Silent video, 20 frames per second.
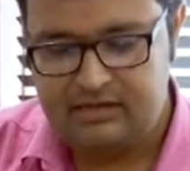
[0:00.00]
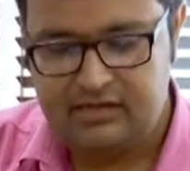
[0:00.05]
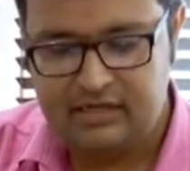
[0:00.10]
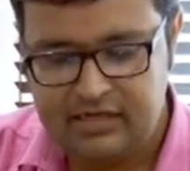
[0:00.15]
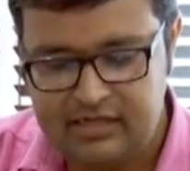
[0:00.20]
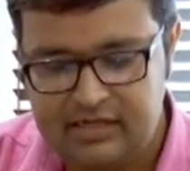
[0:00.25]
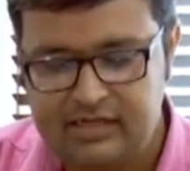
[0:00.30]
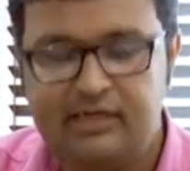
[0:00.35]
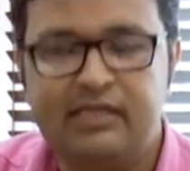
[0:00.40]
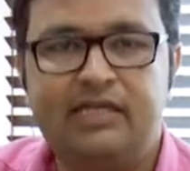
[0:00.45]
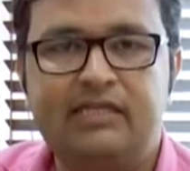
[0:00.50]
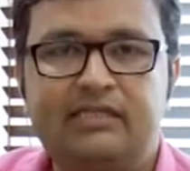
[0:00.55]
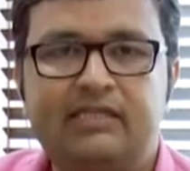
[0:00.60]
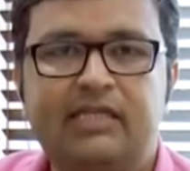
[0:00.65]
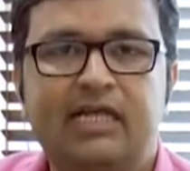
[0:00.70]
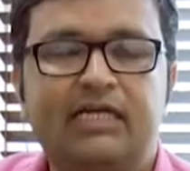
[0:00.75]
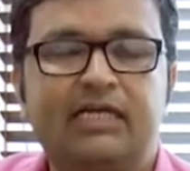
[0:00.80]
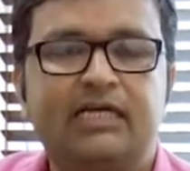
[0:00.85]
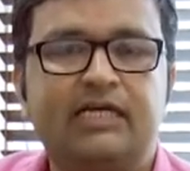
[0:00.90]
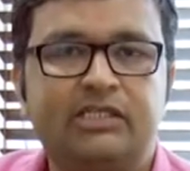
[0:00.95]
अगर
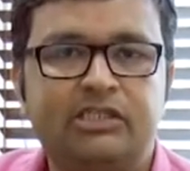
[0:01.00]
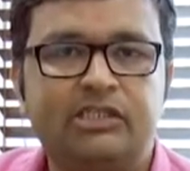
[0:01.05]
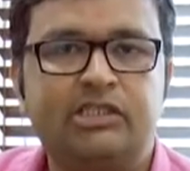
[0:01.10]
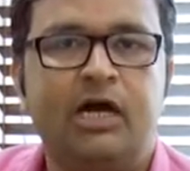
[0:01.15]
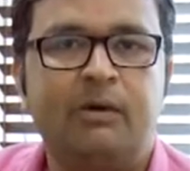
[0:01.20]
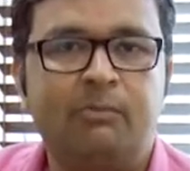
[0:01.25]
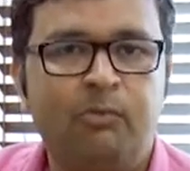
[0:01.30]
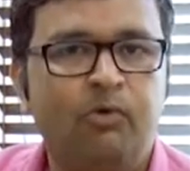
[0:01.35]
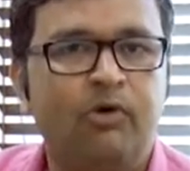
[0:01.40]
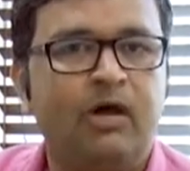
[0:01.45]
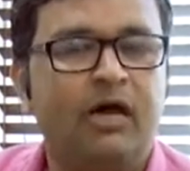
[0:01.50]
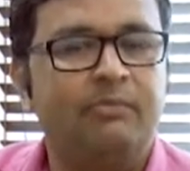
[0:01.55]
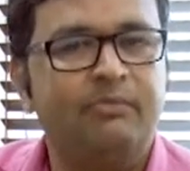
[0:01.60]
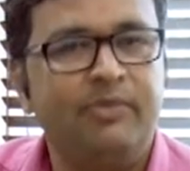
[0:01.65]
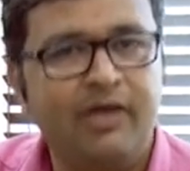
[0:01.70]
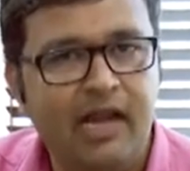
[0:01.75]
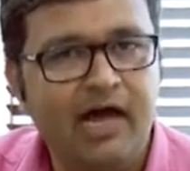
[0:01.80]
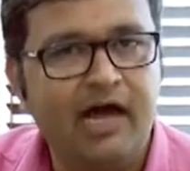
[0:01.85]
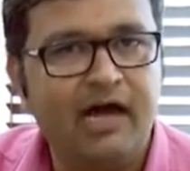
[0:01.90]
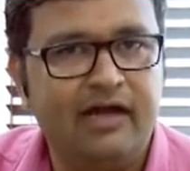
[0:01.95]
इतना अच्छा मौका
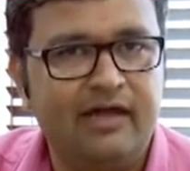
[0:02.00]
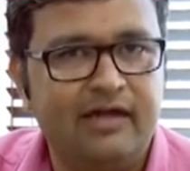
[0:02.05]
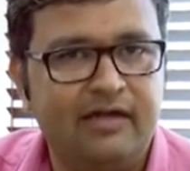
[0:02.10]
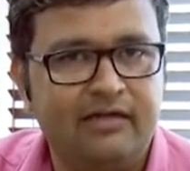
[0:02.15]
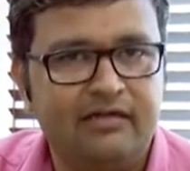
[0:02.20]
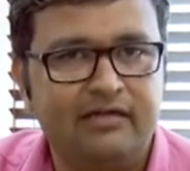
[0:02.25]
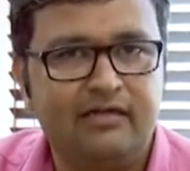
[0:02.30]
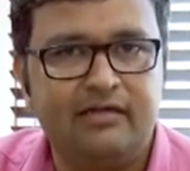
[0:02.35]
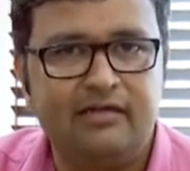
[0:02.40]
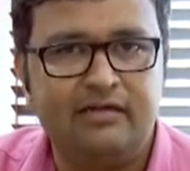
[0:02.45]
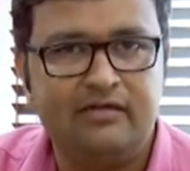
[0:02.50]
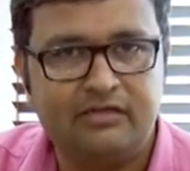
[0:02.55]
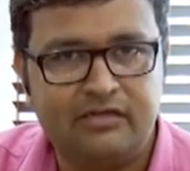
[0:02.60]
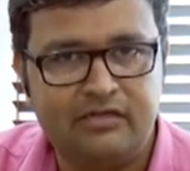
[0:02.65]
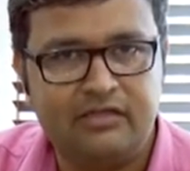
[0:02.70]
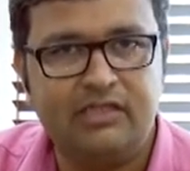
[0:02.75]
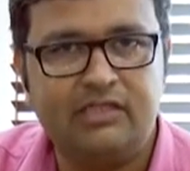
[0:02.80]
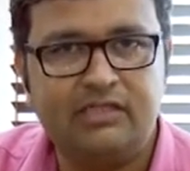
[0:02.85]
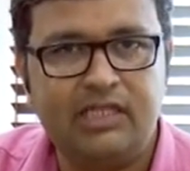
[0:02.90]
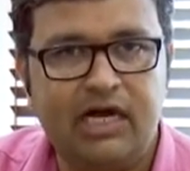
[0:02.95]
मिला है
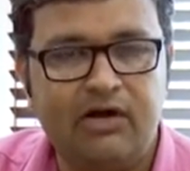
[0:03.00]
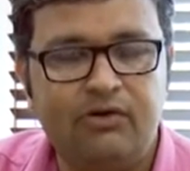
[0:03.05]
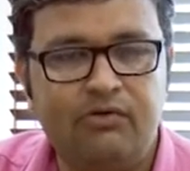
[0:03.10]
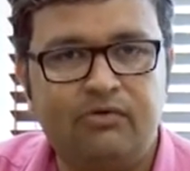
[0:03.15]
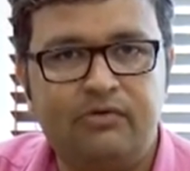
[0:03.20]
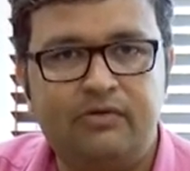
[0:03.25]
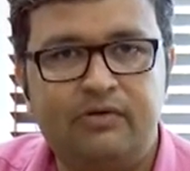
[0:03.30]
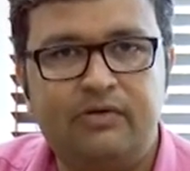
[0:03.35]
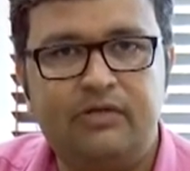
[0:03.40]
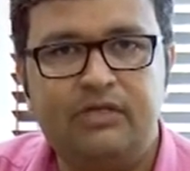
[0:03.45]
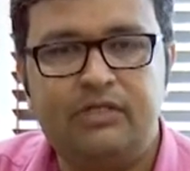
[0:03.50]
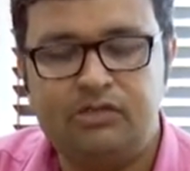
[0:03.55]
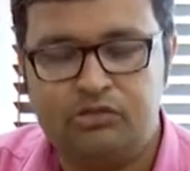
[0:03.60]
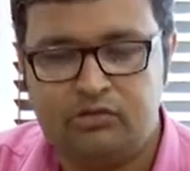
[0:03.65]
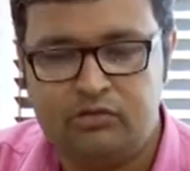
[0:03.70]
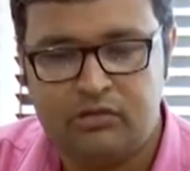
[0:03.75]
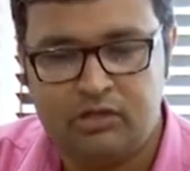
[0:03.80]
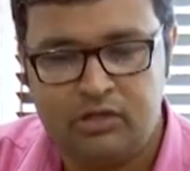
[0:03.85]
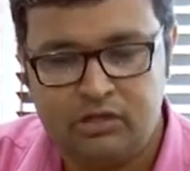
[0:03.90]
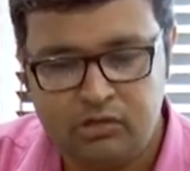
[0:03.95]
करदाताओं को
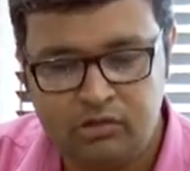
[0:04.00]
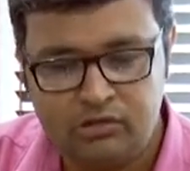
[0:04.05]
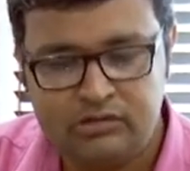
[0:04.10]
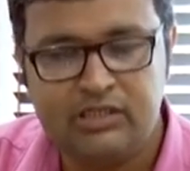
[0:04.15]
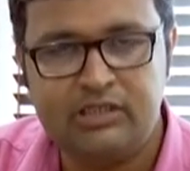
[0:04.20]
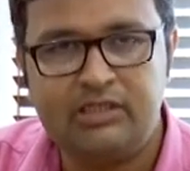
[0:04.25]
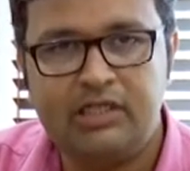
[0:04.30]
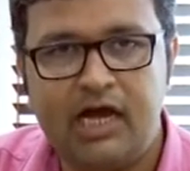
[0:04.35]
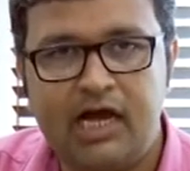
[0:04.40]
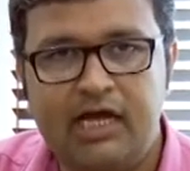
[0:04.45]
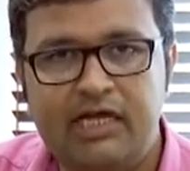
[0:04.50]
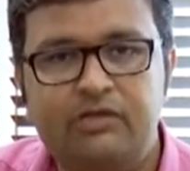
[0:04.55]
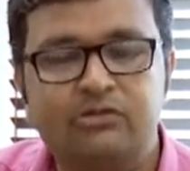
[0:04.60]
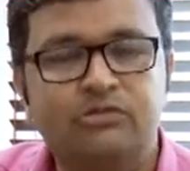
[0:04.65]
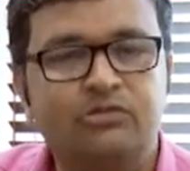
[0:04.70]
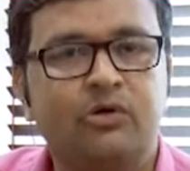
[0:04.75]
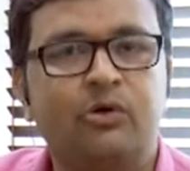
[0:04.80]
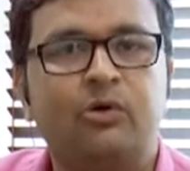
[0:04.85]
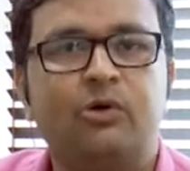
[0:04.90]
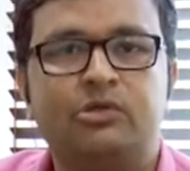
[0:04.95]
जो अघोषित आय है
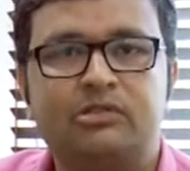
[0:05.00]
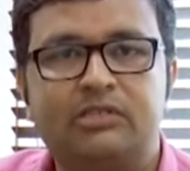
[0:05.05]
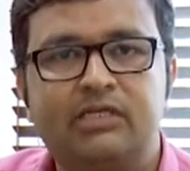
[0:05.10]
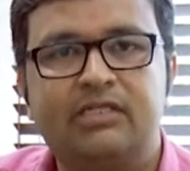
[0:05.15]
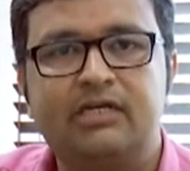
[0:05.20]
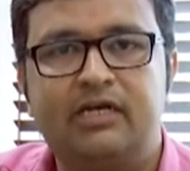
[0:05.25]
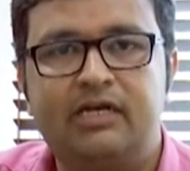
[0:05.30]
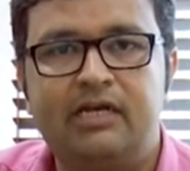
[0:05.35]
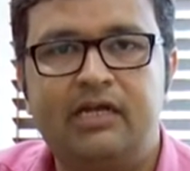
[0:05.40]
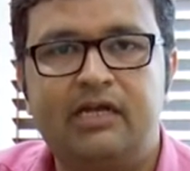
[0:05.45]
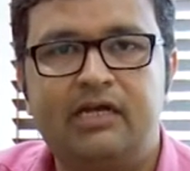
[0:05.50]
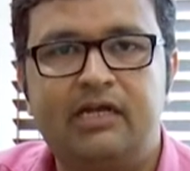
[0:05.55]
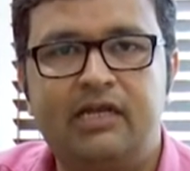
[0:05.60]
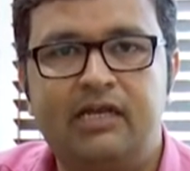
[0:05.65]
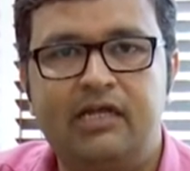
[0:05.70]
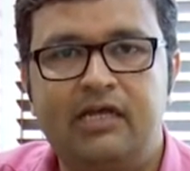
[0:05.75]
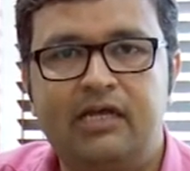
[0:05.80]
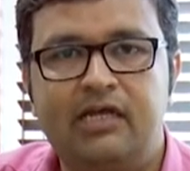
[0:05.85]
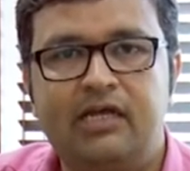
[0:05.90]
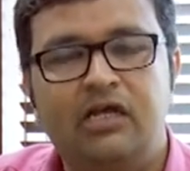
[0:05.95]
उसको घोषित करने के
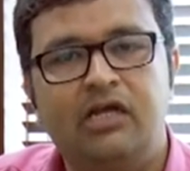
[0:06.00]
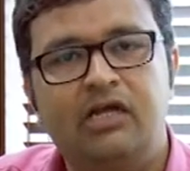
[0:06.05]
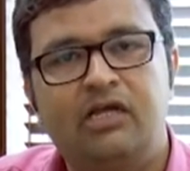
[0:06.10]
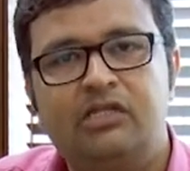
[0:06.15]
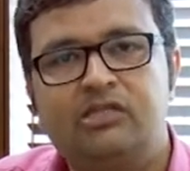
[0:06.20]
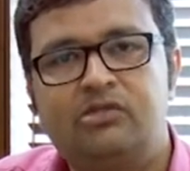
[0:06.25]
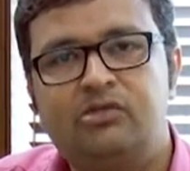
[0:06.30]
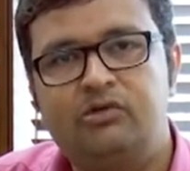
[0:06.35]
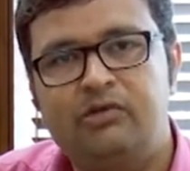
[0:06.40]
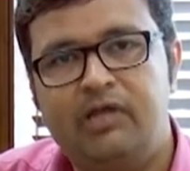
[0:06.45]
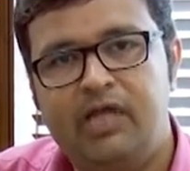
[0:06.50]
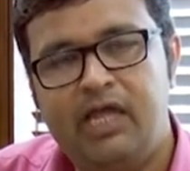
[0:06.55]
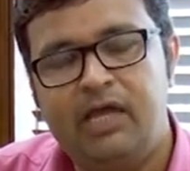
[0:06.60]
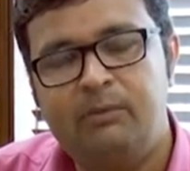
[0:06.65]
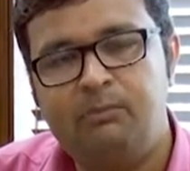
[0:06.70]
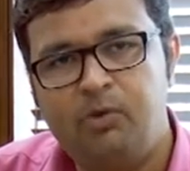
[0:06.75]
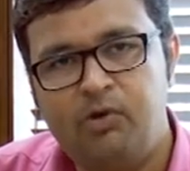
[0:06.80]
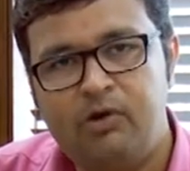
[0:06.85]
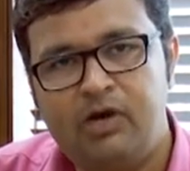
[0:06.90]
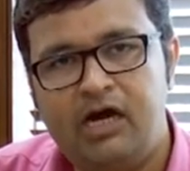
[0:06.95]
लिए तो ये
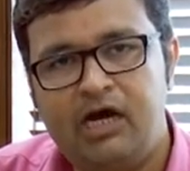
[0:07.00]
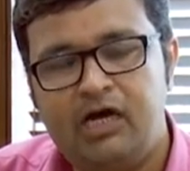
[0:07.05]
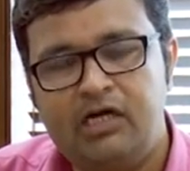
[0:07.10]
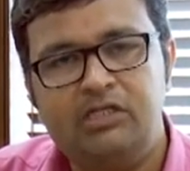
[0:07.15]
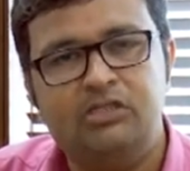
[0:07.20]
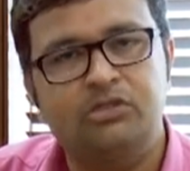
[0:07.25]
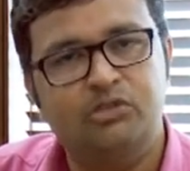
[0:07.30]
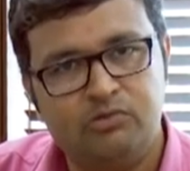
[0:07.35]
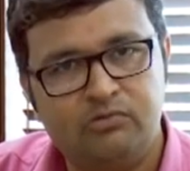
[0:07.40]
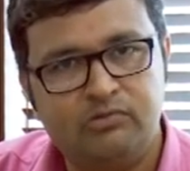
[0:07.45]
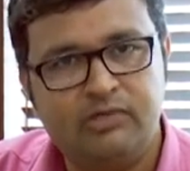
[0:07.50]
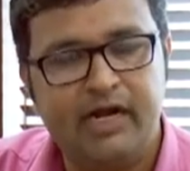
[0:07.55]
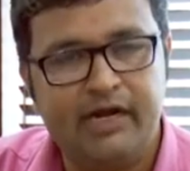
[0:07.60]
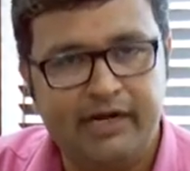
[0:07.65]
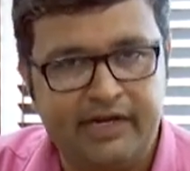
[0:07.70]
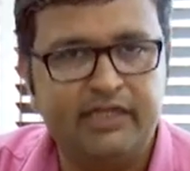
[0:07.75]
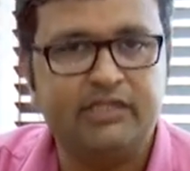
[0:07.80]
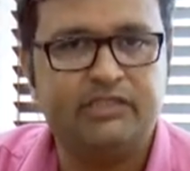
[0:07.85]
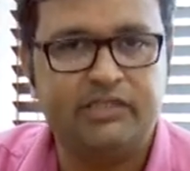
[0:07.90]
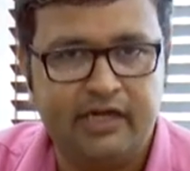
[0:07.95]
मौका चुकना
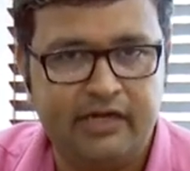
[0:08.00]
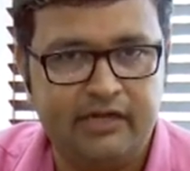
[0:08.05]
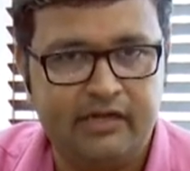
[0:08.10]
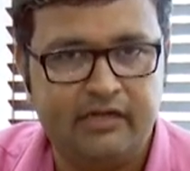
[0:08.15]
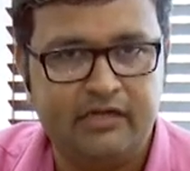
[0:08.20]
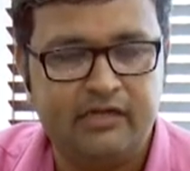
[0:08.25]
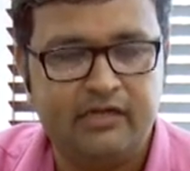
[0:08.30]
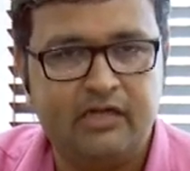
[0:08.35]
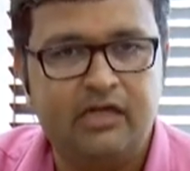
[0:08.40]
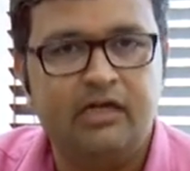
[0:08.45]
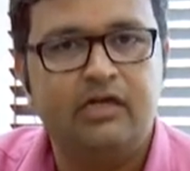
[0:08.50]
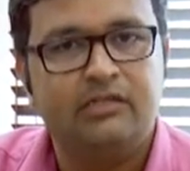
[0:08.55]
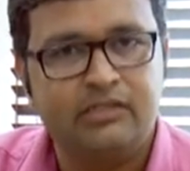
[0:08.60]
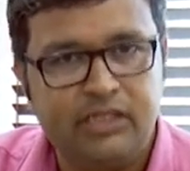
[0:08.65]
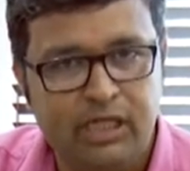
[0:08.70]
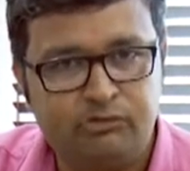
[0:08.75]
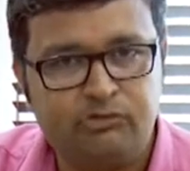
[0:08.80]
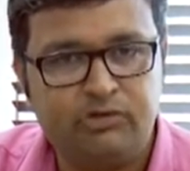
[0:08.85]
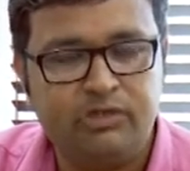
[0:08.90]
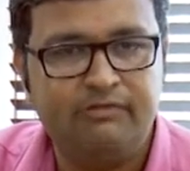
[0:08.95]
नहीं चाहिए
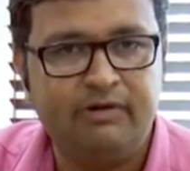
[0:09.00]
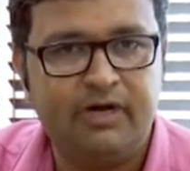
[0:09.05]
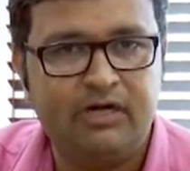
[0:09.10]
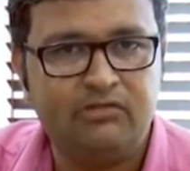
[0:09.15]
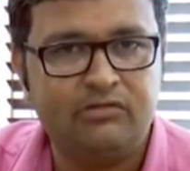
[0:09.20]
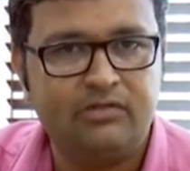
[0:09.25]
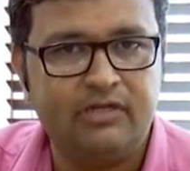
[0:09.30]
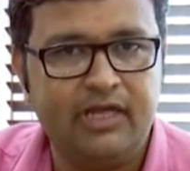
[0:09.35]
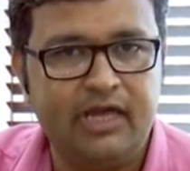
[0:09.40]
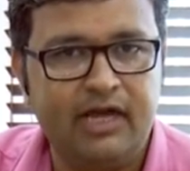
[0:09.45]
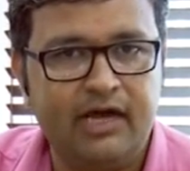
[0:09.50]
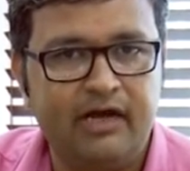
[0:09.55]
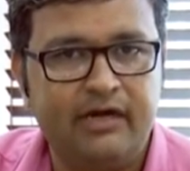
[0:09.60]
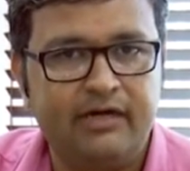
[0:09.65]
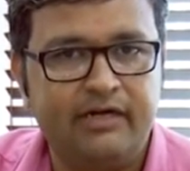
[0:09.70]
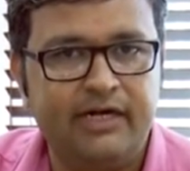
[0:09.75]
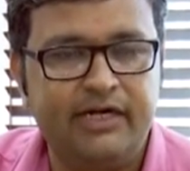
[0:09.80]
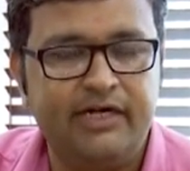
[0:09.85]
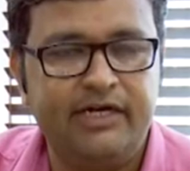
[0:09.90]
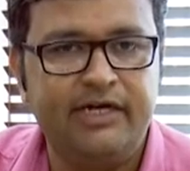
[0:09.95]
देवशी वारोतरिया
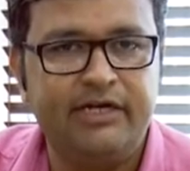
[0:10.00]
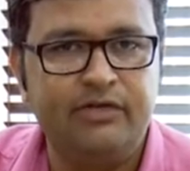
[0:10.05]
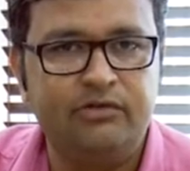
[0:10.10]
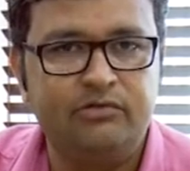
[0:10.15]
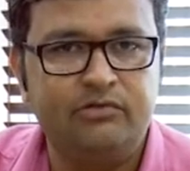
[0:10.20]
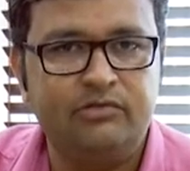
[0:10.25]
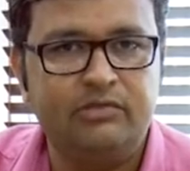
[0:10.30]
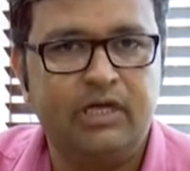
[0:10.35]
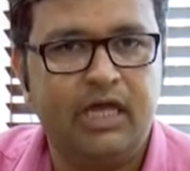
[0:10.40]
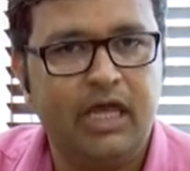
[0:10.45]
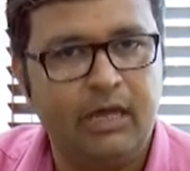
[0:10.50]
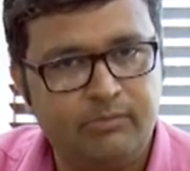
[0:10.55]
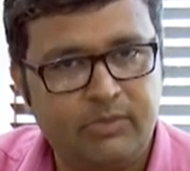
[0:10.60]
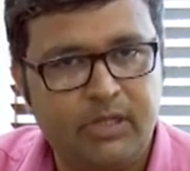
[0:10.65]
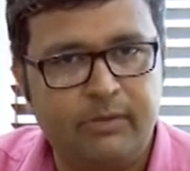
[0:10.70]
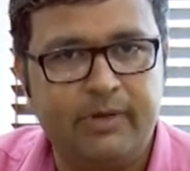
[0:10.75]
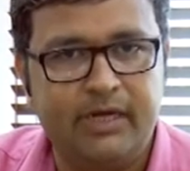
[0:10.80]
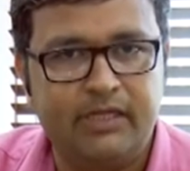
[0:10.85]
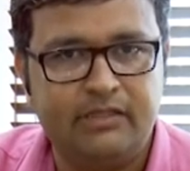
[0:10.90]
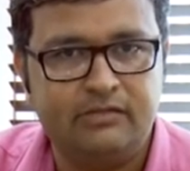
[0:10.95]
डी डी न्यूज़
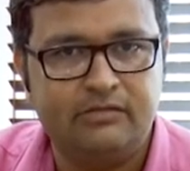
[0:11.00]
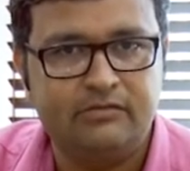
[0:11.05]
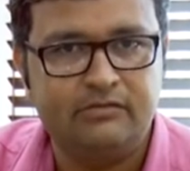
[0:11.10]
अहमदाबाद